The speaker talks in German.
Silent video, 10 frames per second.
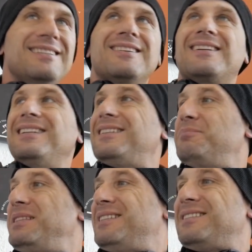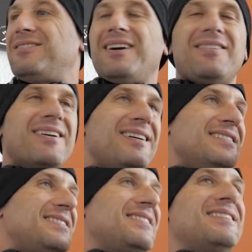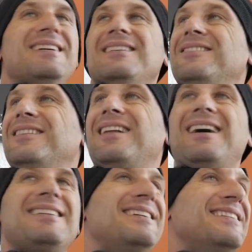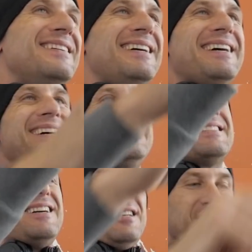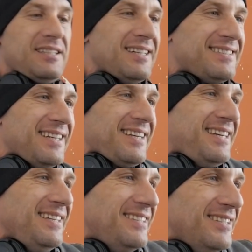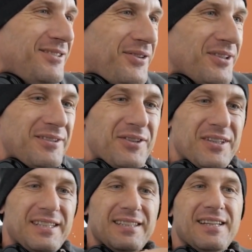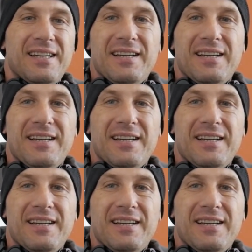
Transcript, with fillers: Noch geht er mit den zwei Frauen so und lachte noch, hey, schau, da ist ein Kind entführt worden.